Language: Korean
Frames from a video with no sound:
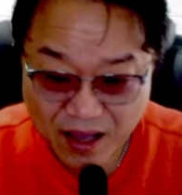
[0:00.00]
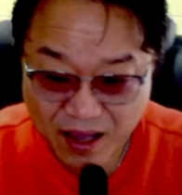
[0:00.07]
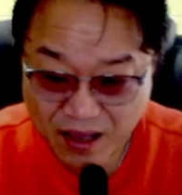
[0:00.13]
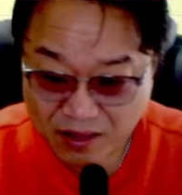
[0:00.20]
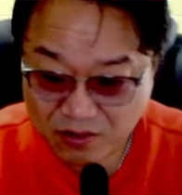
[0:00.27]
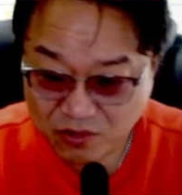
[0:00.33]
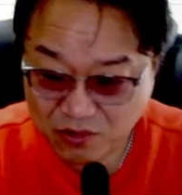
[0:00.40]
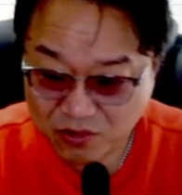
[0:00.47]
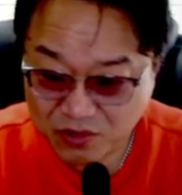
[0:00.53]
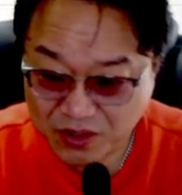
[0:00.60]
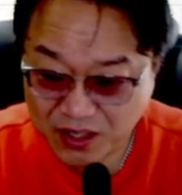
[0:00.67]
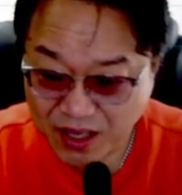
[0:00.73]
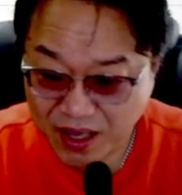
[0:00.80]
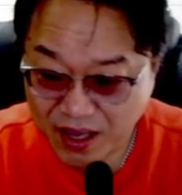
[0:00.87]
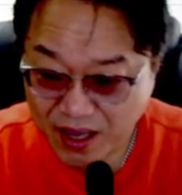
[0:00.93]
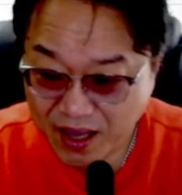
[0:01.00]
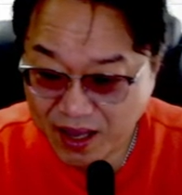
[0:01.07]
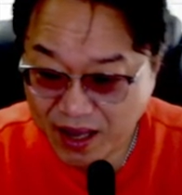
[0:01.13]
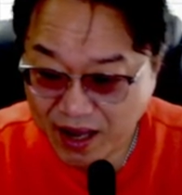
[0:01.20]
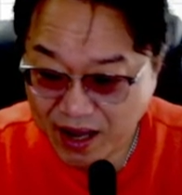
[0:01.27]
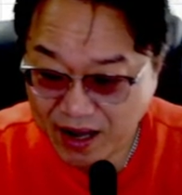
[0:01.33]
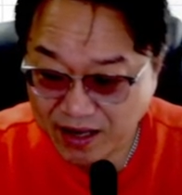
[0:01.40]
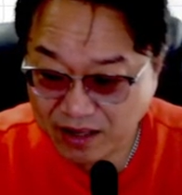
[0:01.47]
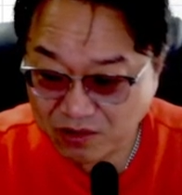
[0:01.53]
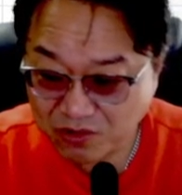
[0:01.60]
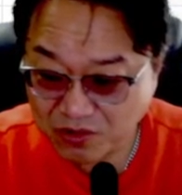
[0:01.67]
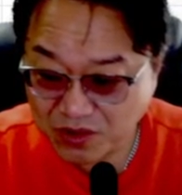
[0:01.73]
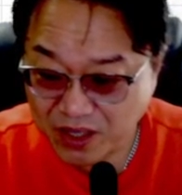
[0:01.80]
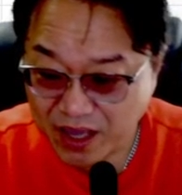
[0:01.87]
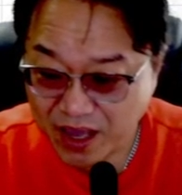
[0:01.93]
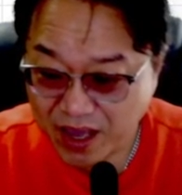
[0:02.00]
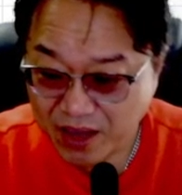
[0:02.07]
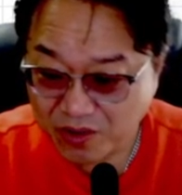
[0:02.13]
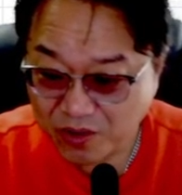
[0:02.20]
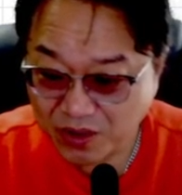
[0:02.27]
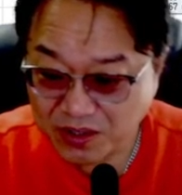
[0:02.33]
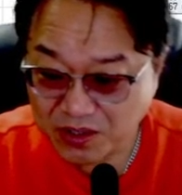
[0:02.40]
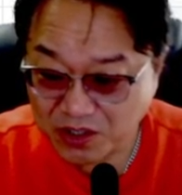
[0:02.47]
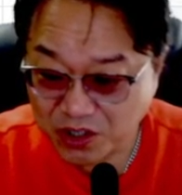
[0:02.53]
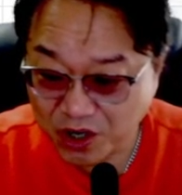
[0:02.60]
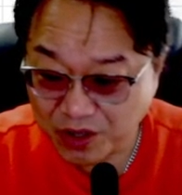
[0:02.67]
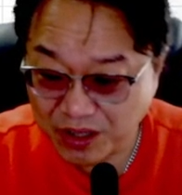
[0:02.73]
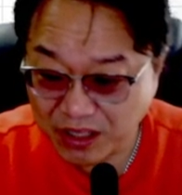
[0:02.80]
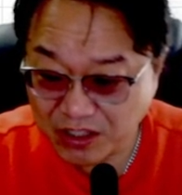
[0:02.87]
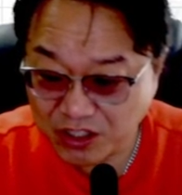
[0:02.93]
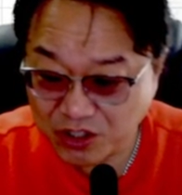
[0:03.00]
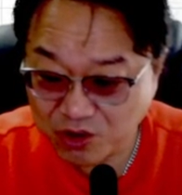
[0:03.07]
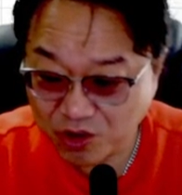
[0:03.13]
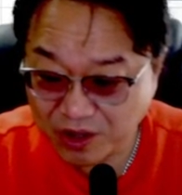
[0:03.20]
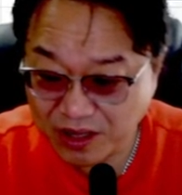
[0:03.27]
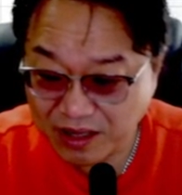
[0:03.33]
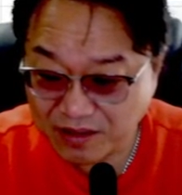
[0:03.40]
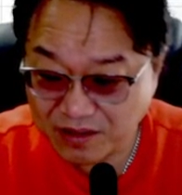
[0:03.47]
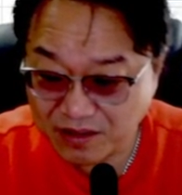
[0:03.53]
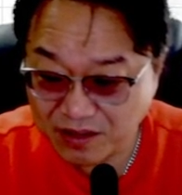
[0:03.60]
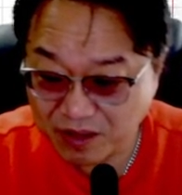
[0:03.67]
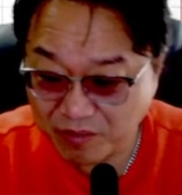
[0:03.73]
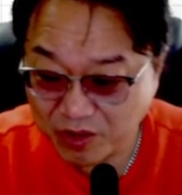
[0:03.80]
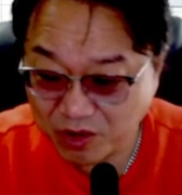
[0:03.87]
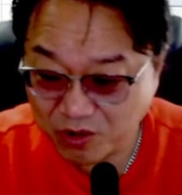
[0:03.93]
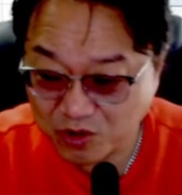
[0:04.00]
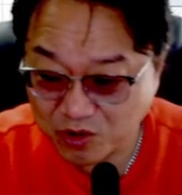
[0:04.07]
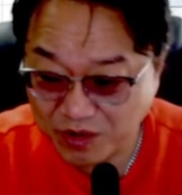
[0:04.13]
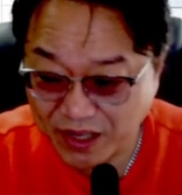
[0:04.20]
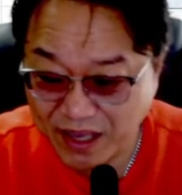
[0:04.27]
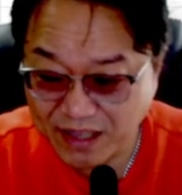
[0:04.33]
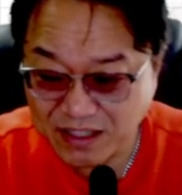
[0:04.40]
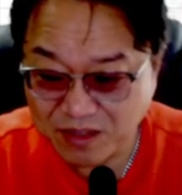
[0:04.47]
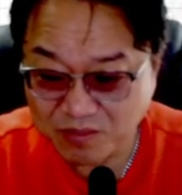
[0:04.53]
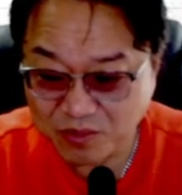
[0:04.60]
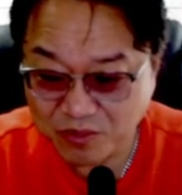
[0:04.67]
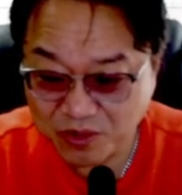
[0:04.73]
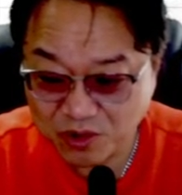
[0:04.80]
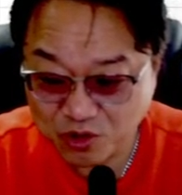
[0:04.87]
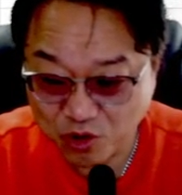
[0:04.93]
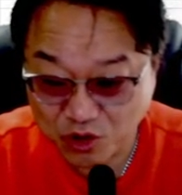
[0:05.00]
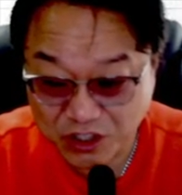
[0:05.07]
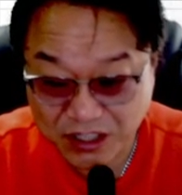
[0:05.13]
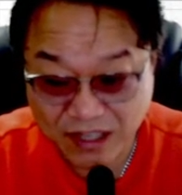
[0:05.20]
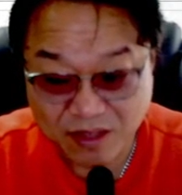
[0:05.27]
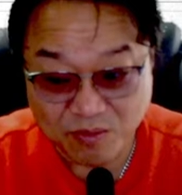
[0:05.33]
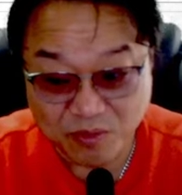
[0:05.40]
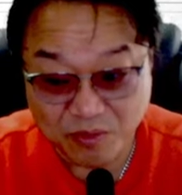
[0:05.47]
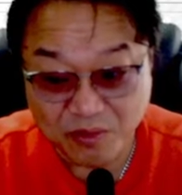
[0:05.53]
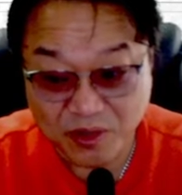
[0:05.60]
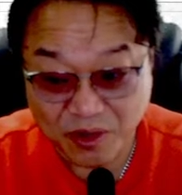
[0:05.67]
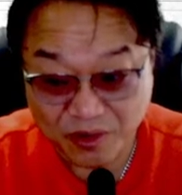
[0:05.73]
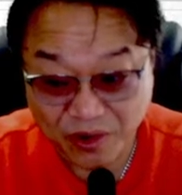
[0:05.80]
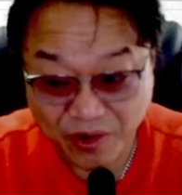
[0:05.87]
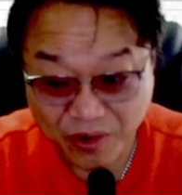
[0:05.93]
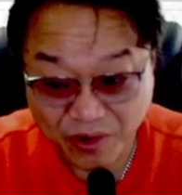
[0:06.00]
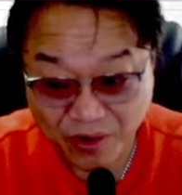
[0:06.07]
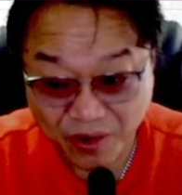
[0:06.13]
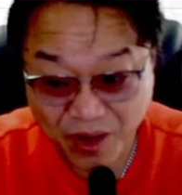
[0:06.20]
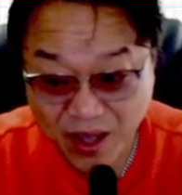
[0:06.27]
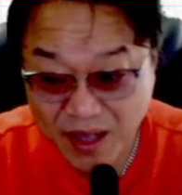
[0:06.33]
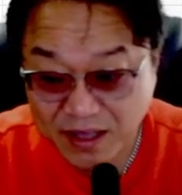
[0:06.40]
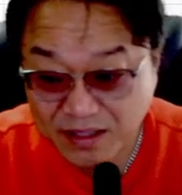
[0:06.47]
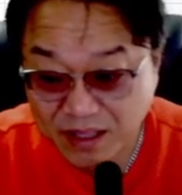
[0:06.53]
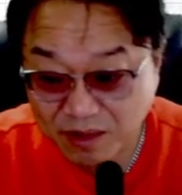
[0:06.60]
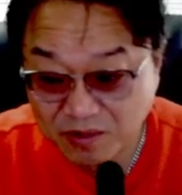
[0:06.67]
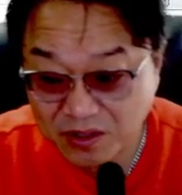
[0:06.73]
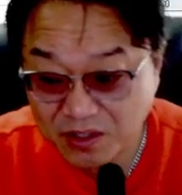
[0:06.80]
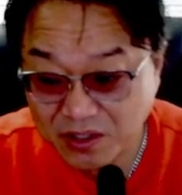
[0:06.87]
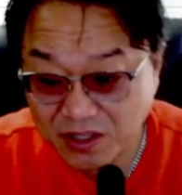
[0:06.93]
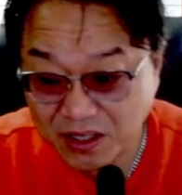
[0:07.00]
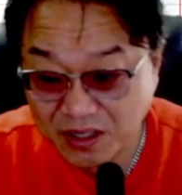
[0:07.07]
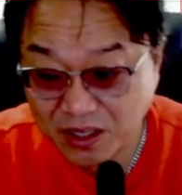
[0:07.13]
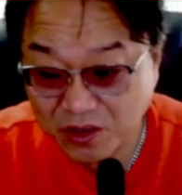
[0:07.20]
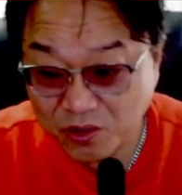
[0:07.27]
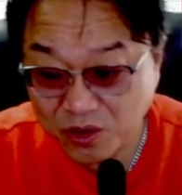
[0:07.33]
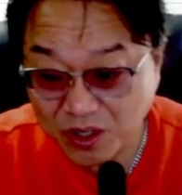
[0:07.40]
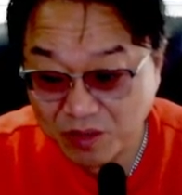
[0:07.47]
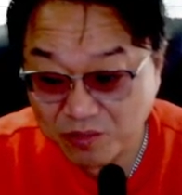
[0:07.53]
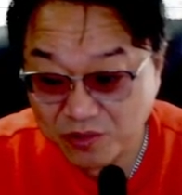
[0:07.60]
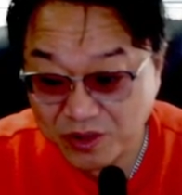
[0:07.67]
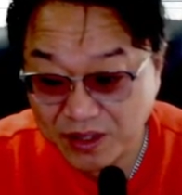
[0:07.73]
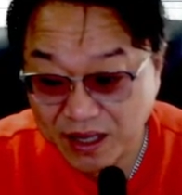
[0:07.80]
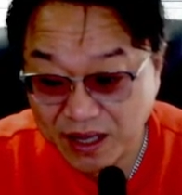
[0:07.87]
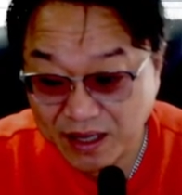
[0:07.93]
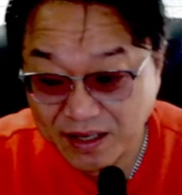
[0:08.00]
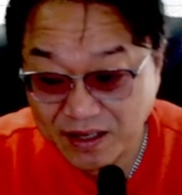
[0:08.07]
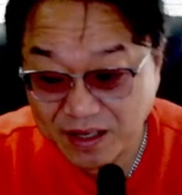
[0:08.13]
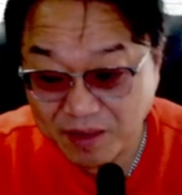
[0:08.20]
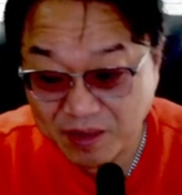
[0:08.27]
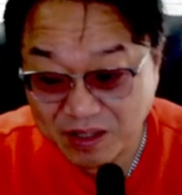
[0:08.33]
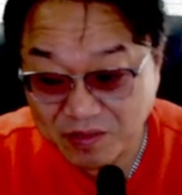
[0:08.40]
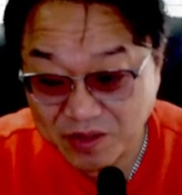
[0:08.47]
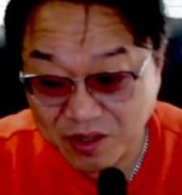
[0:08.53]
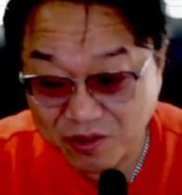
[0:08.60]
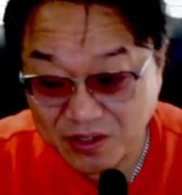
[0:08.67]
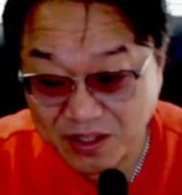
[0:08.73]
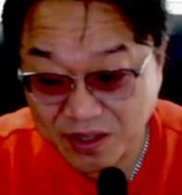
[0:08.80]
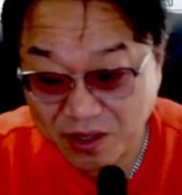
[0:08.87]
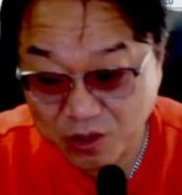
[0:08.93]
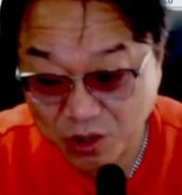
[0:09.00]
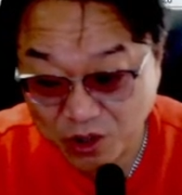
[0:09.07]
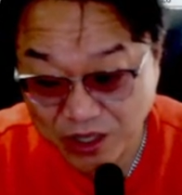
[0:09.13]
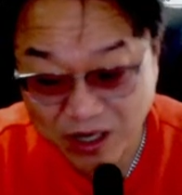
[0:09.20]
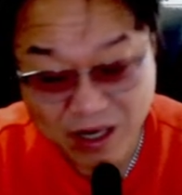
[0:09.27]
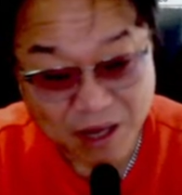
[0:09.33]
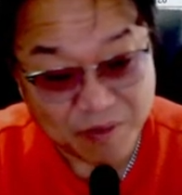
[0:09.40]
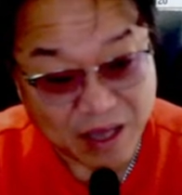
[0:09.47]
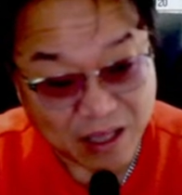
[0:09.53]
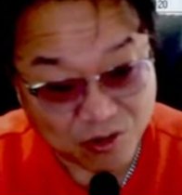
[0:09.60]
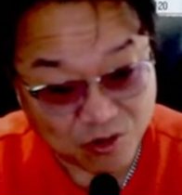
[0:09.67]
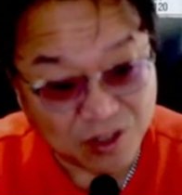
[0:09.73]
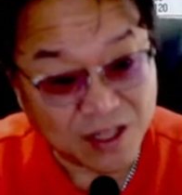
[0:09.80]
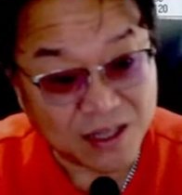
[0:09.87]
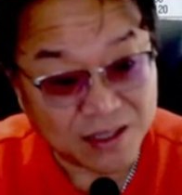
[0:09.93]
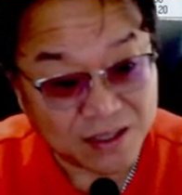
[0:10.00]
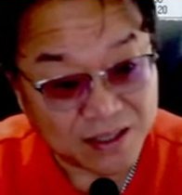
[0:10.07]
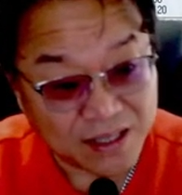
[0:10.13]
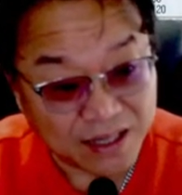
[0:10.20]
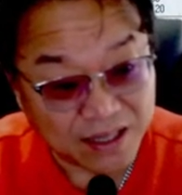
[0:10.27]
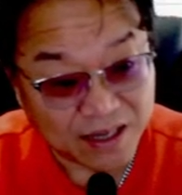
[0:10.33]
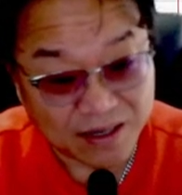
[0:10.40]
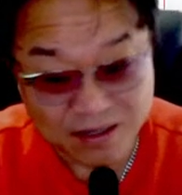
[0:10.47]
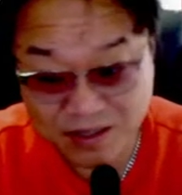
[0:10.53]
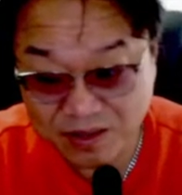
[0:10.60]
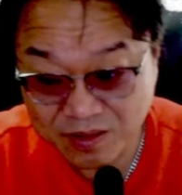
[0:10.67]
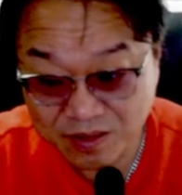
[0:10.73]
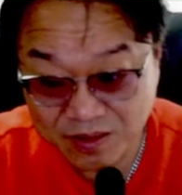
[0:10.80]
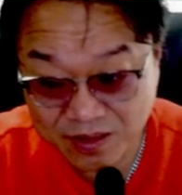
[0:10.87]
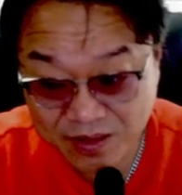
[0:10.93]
추세, 하락 추세, 여기서 전환 시도가 나왔었는데 밑으로 좀 깨진 부분은 좋지 않은 부분이고요. 삼성전자가 딱 여기 부위다 이렇게 말씀드리고 있잖아요. 더 내려가면 안 좋다는 이야기가 그런